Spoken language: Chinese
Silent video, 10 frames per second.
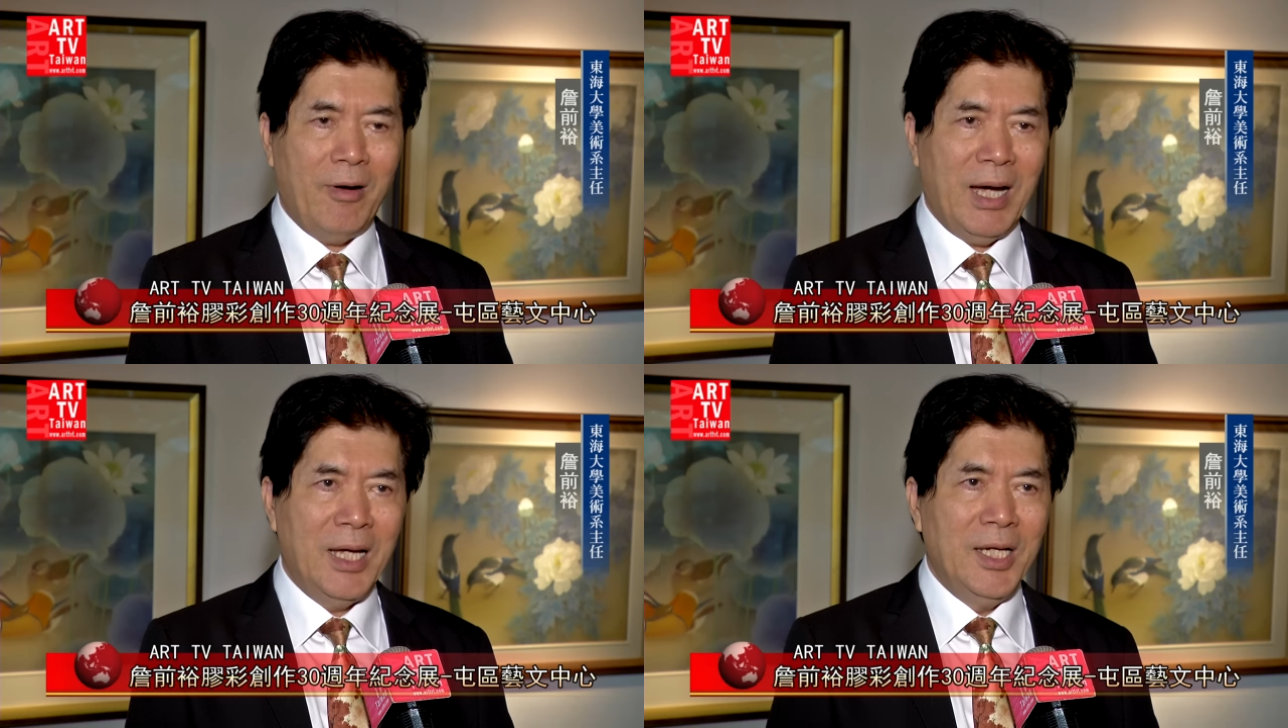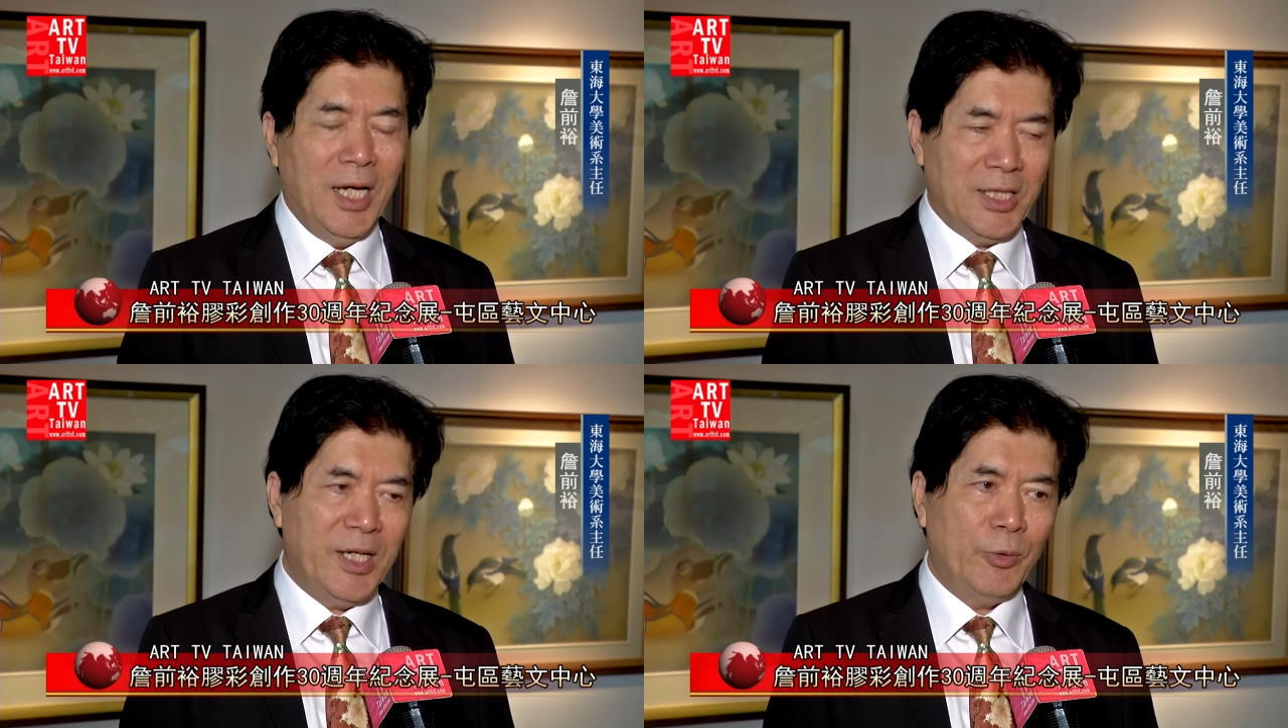画
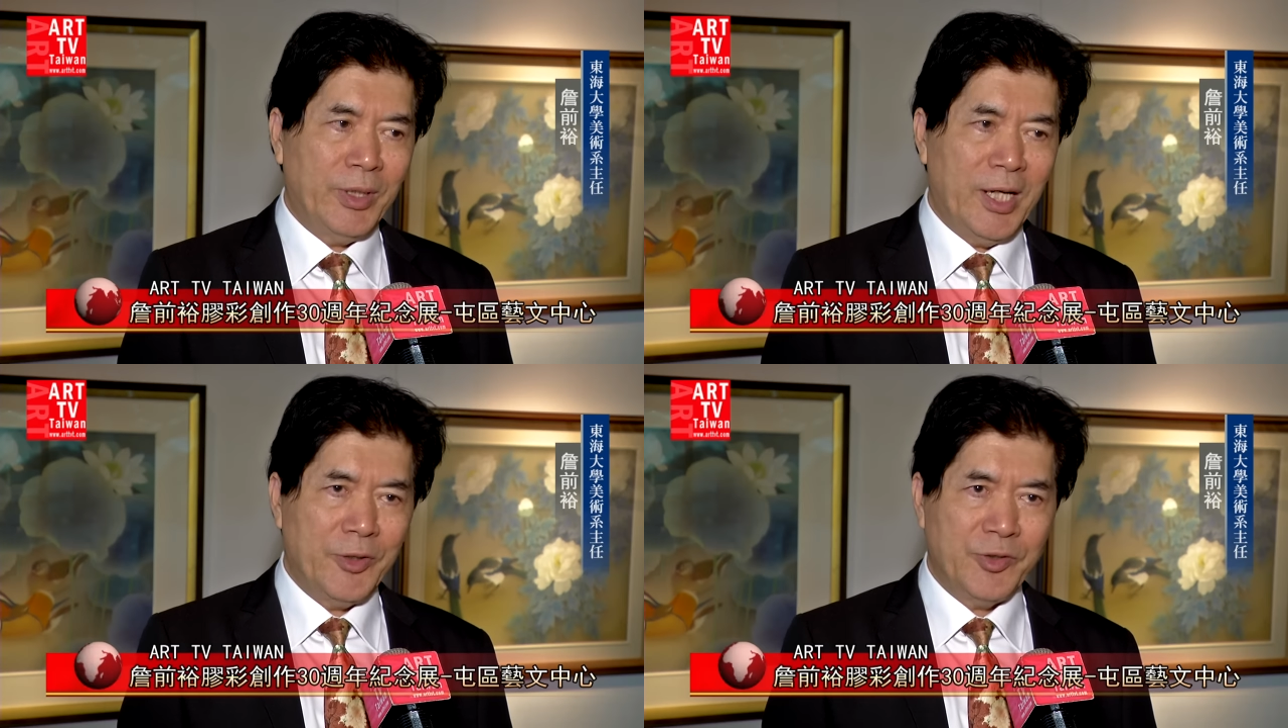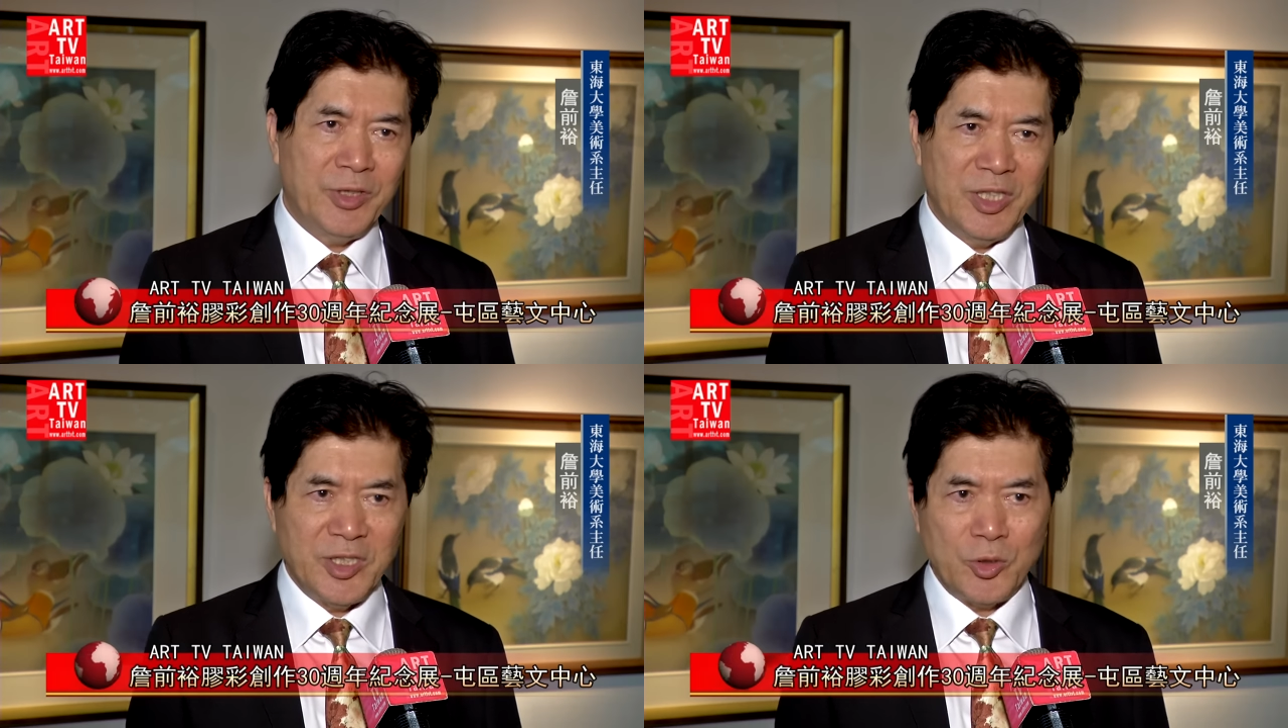啊，像我的老师
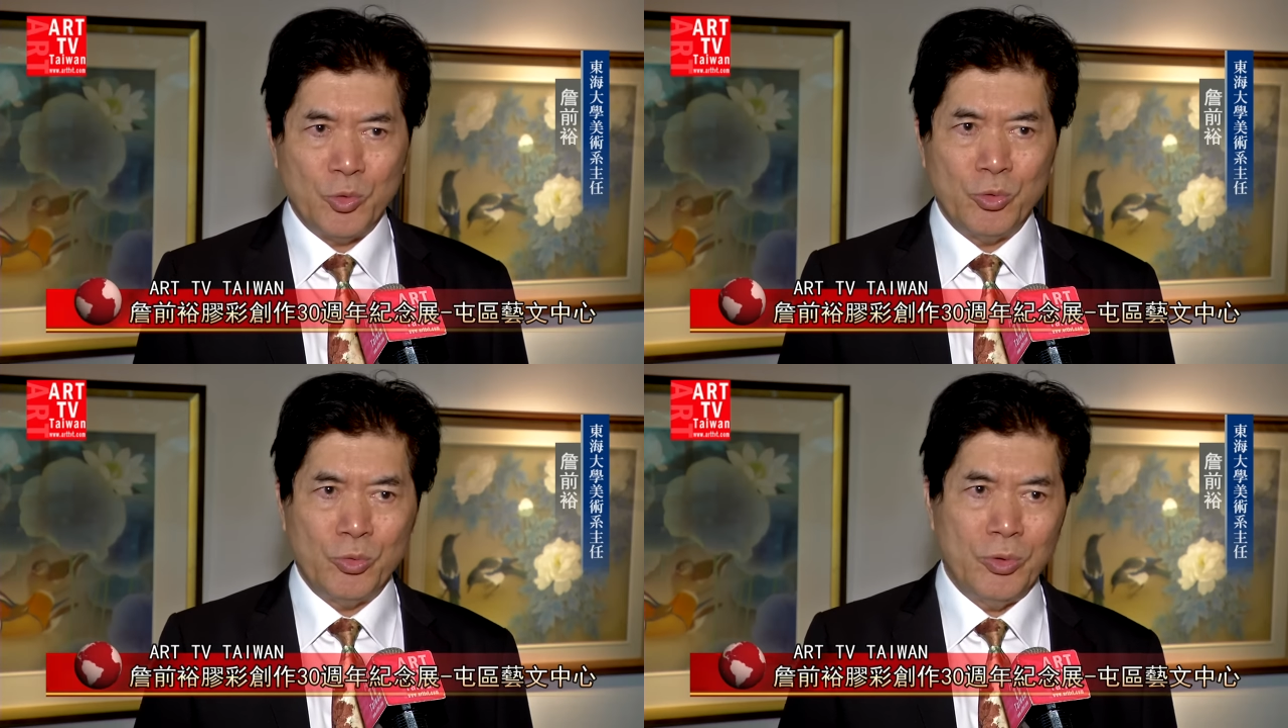林子柱